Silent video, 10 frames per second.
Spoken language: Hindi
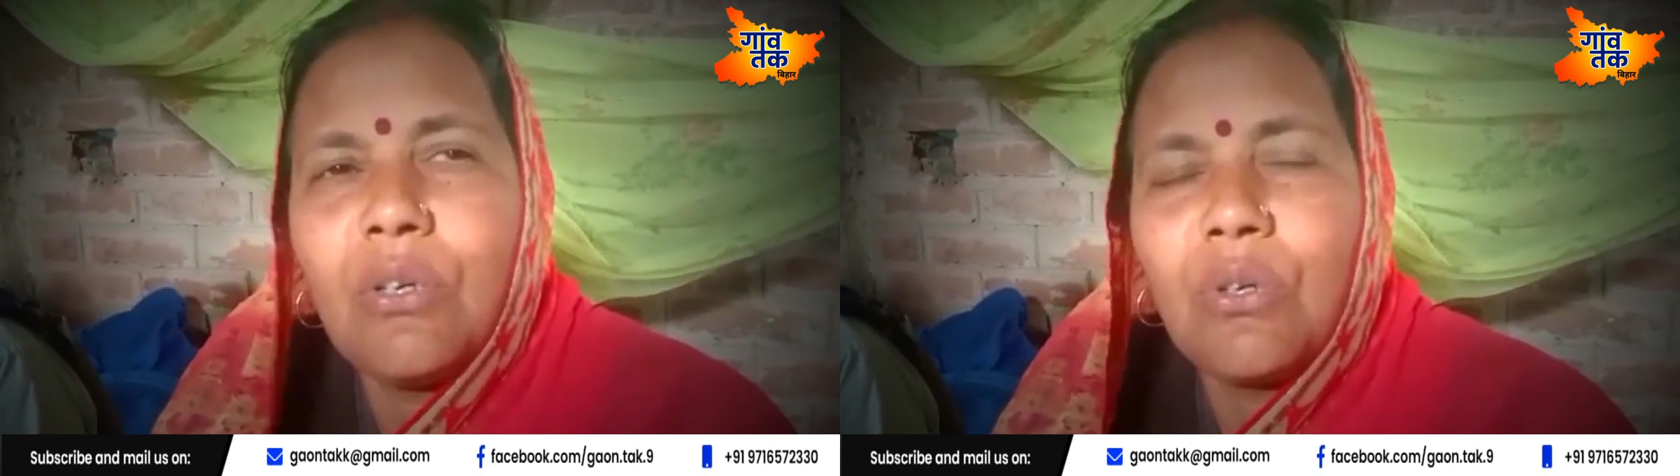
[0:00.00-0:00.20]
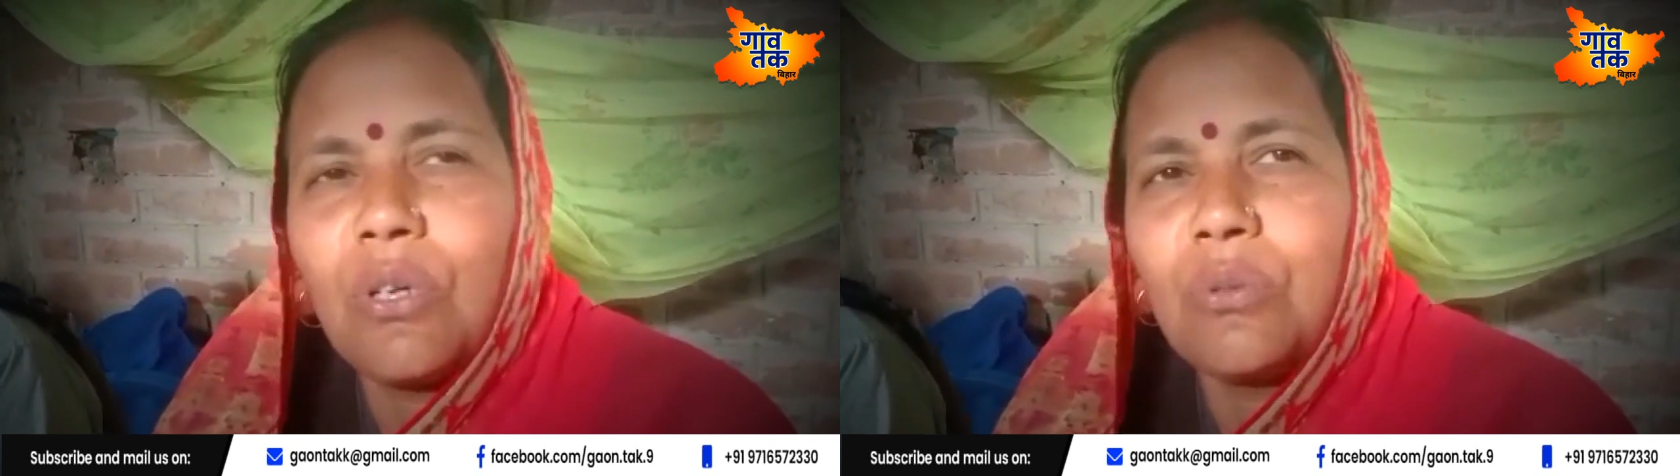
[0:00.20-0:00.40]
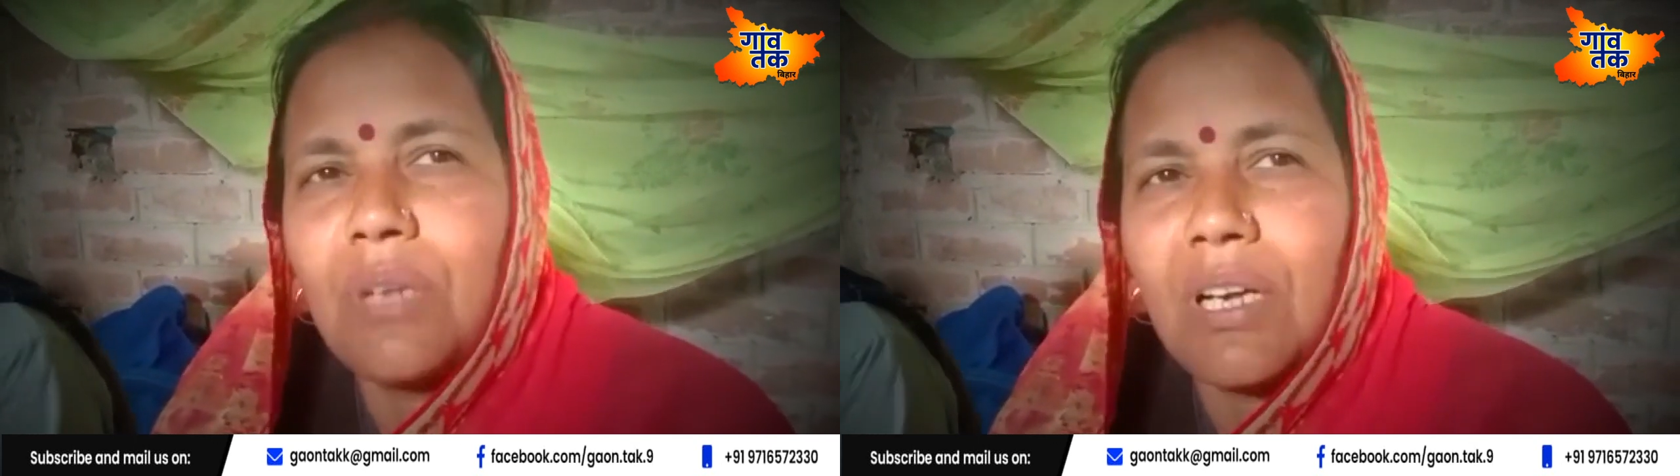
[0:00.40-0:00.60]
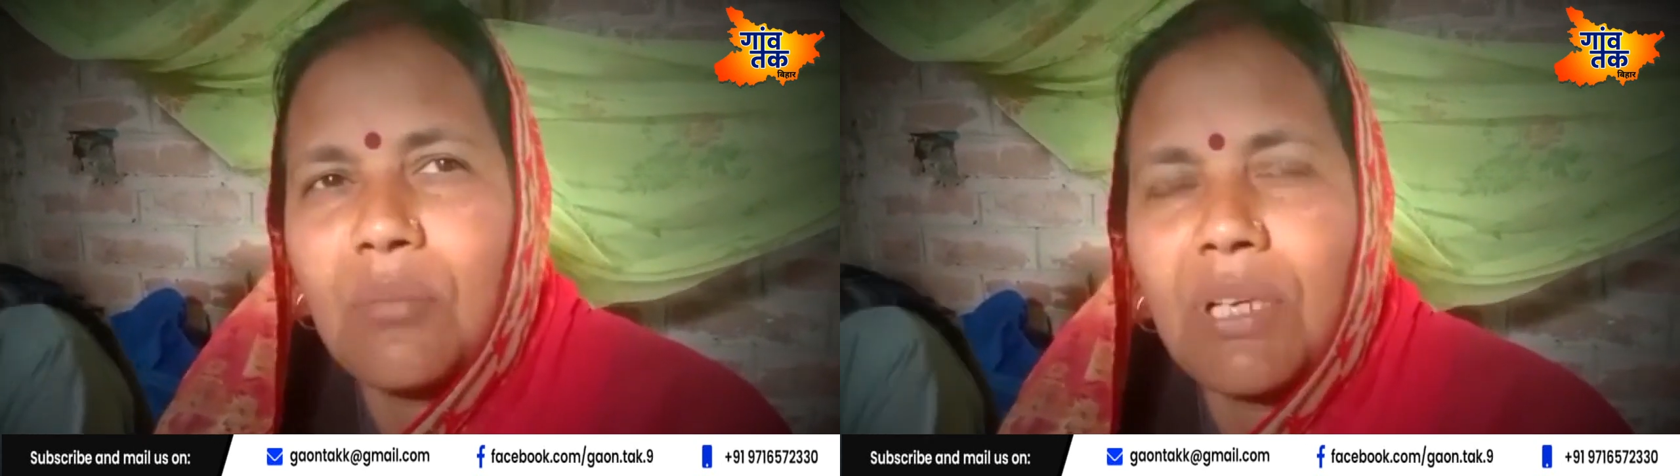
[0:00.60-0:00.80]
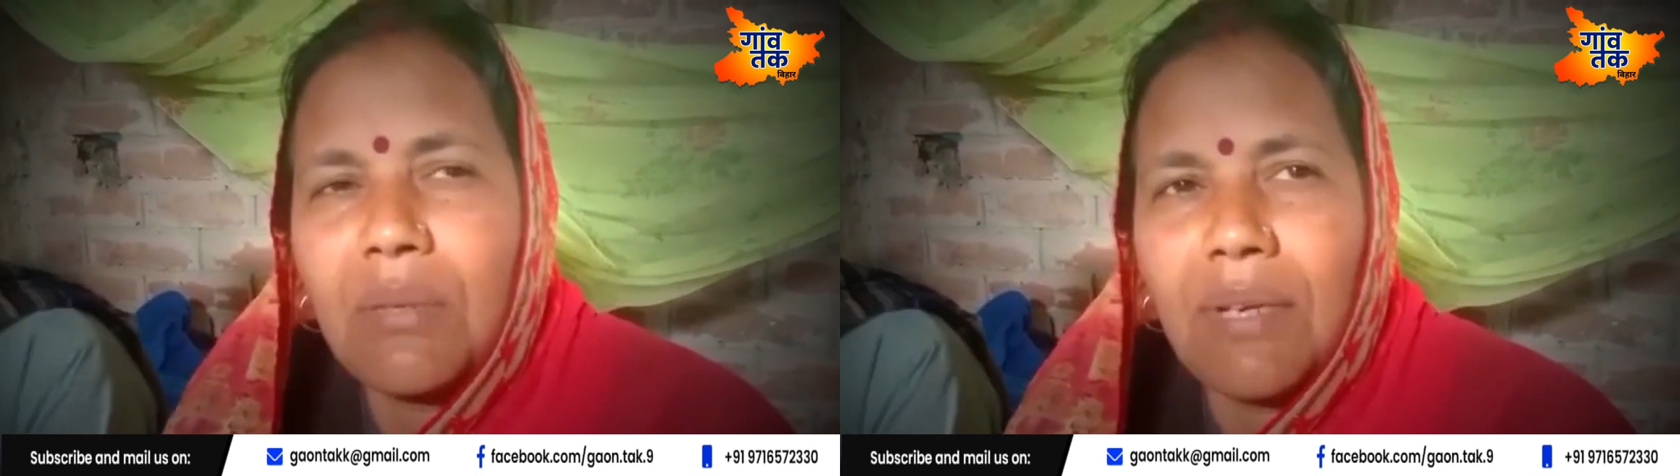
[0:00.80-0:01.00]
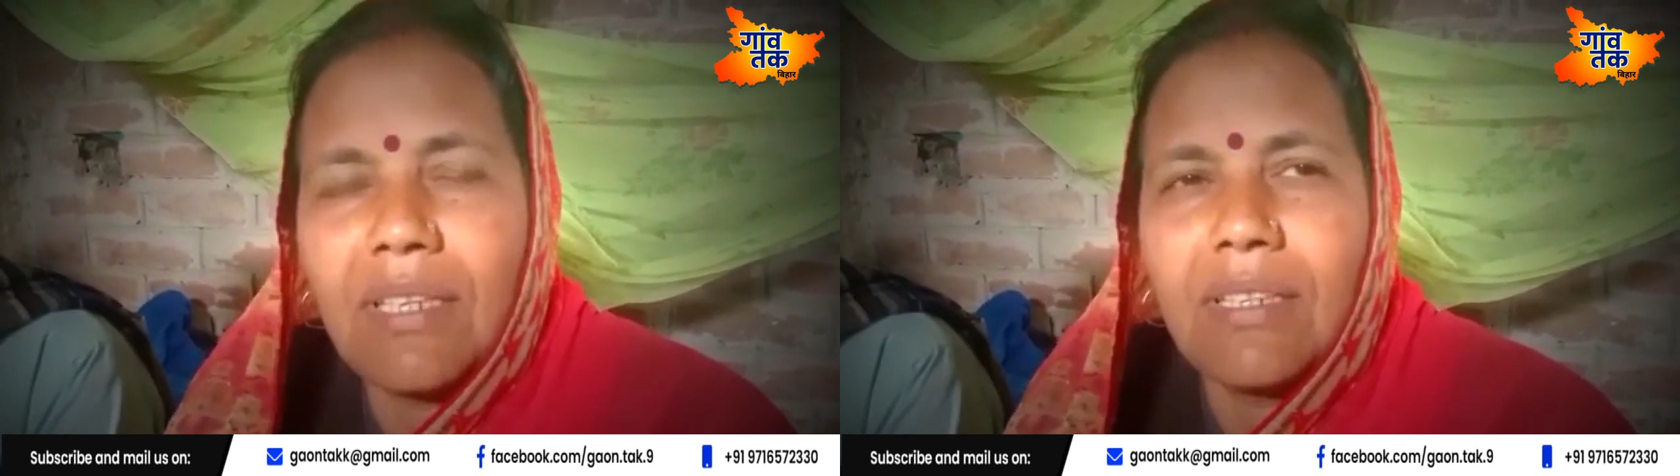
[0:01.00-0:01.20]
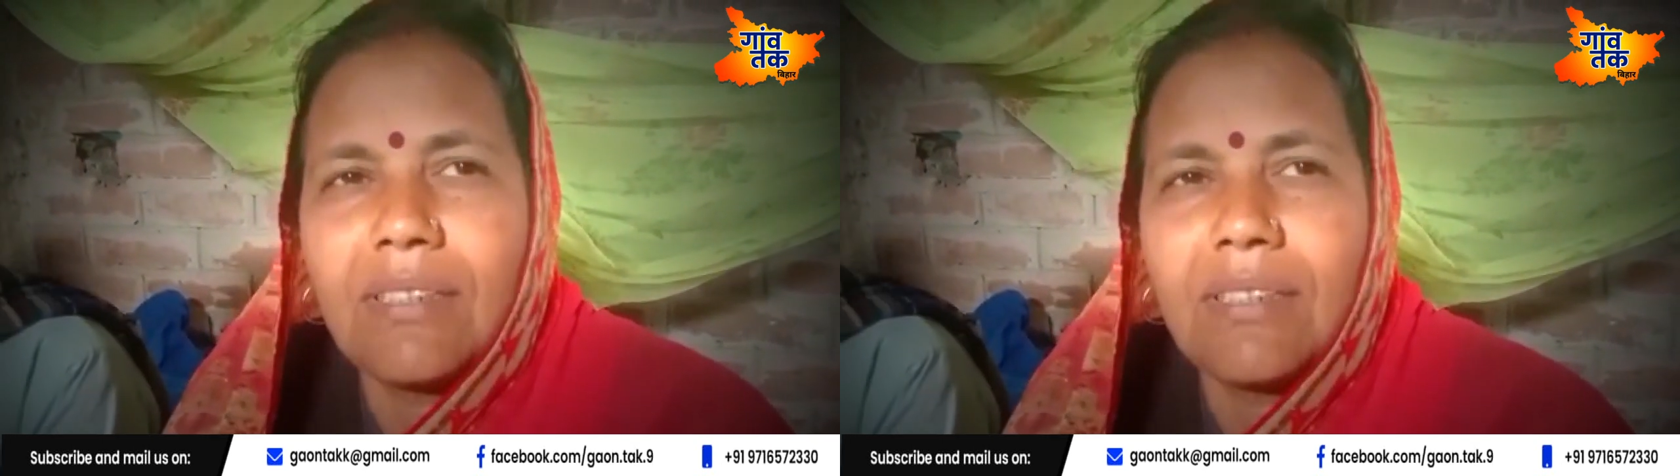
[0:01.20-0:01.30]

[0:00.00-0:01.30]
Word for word: एगो का हुआ बड़ी वाली